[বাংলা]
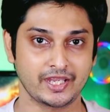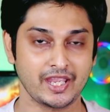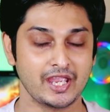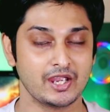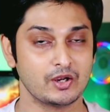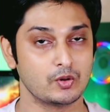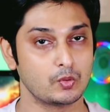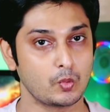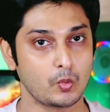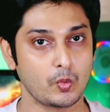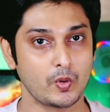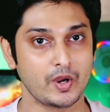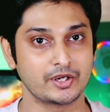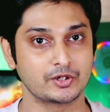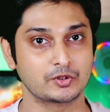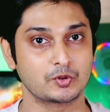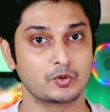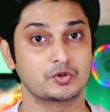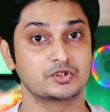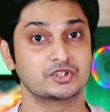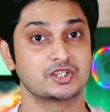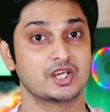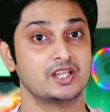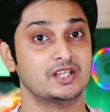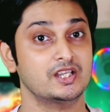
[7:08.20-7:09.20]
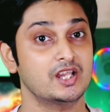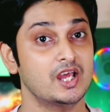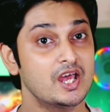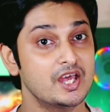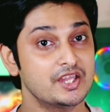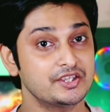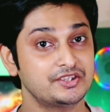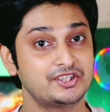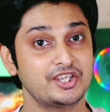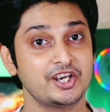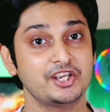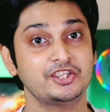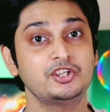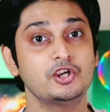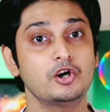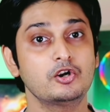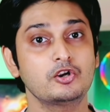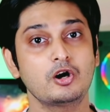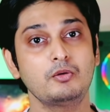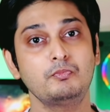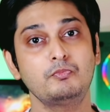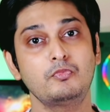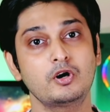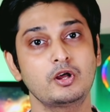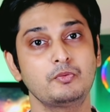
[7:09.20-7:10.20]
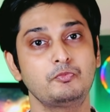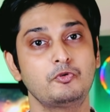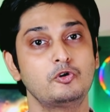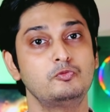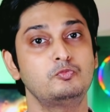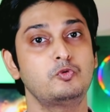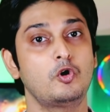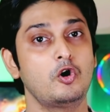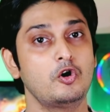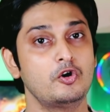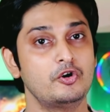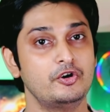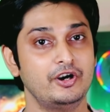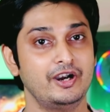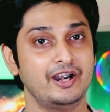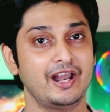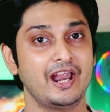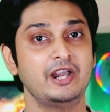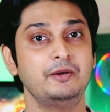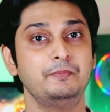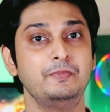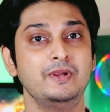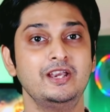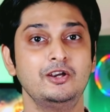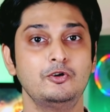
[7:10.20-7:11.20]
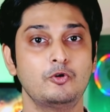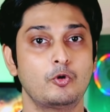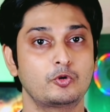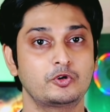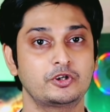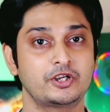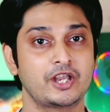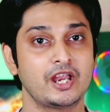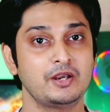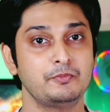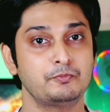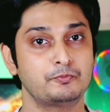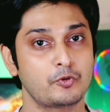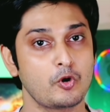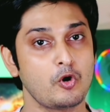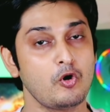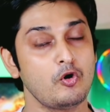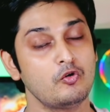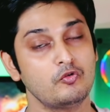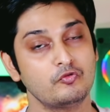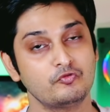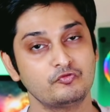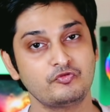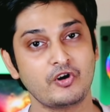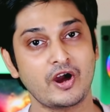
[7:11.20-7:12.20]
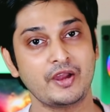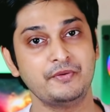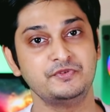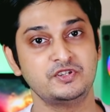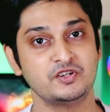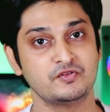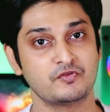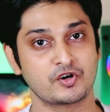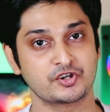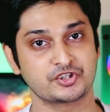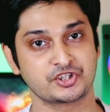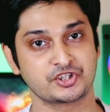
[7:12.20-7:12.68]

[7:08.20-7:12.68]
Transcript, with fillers: অনেকে ওয়েট করছেন তৃতীয় নম্বরে বলবো রেডমি নোট টেন প্রো ফাইভ জি